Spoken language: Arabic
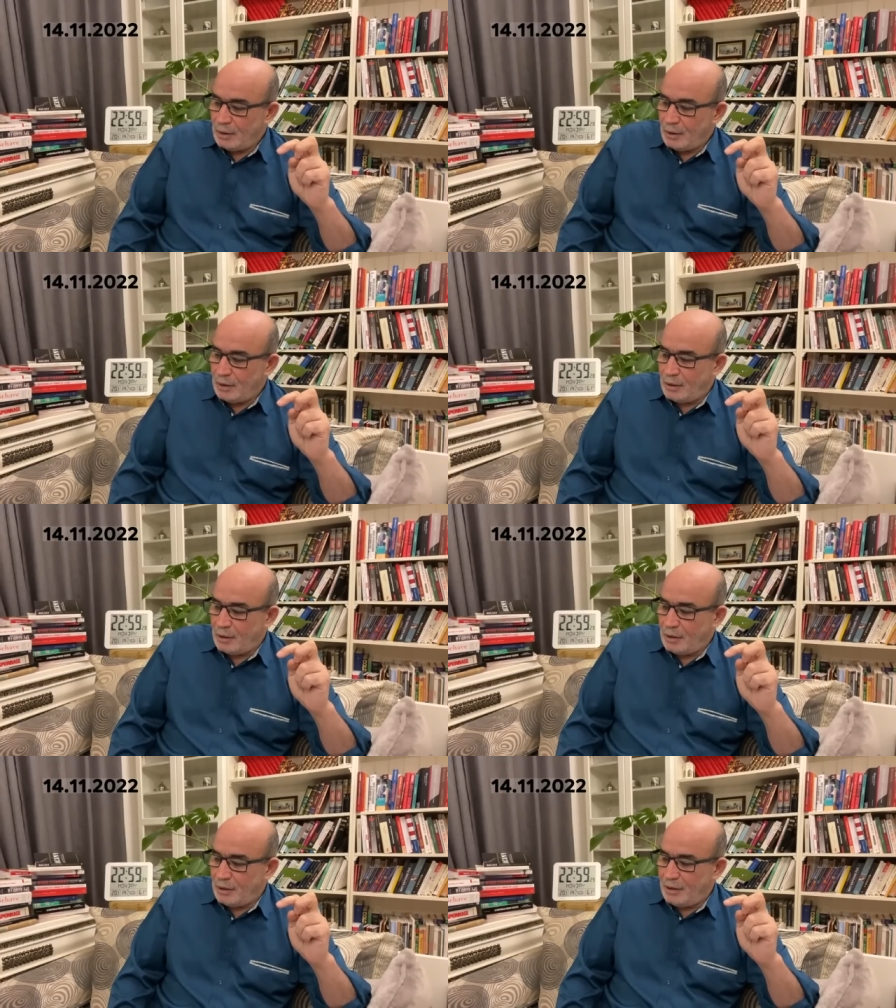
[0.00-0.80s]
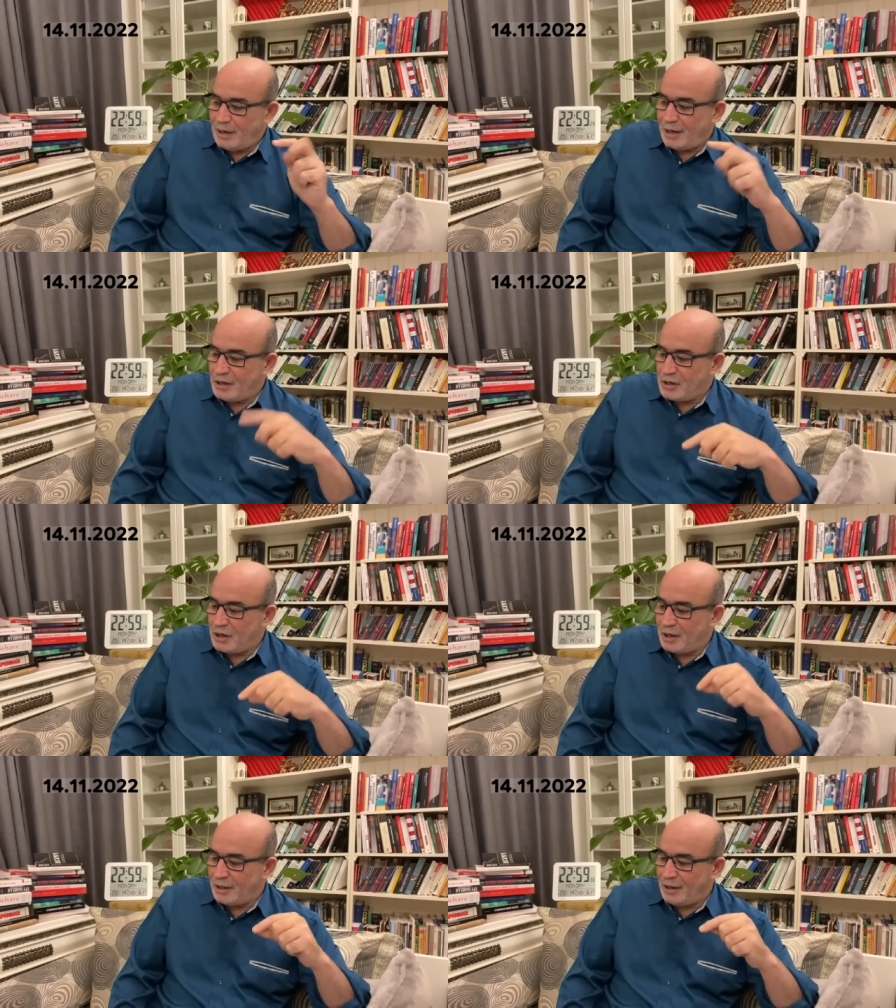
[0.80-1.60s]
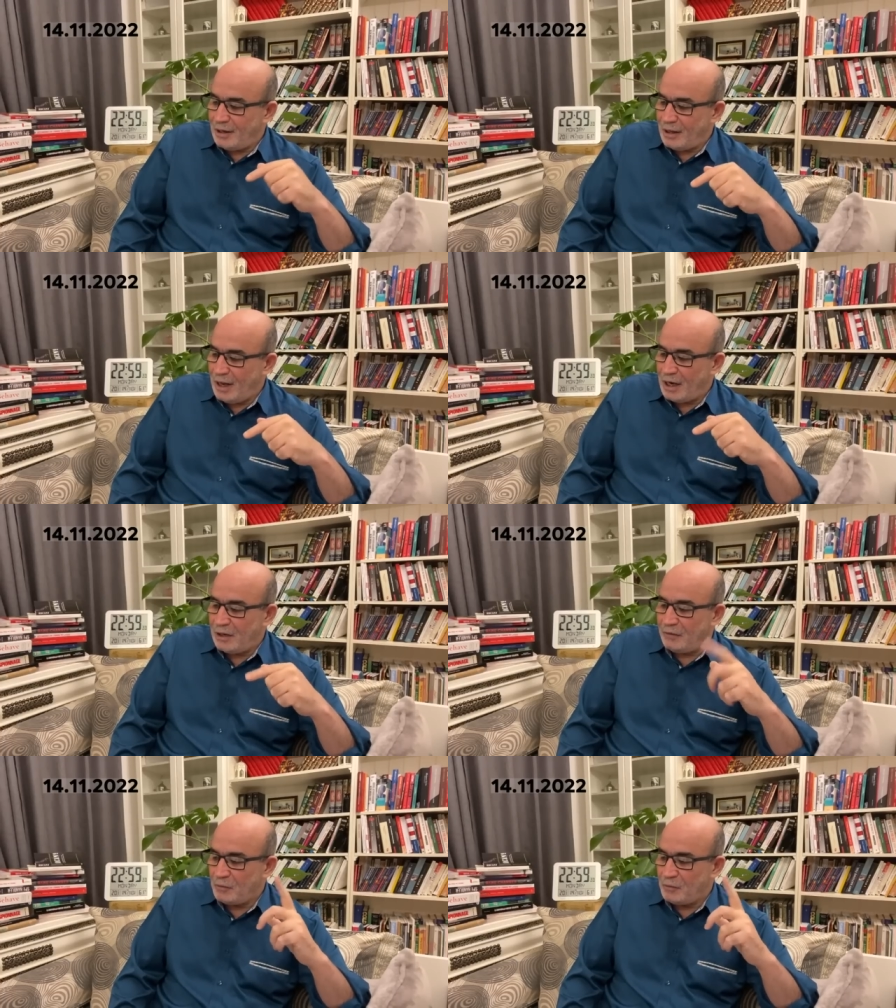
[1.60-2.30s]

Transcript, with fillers: آه، لكن اللي ضحكني في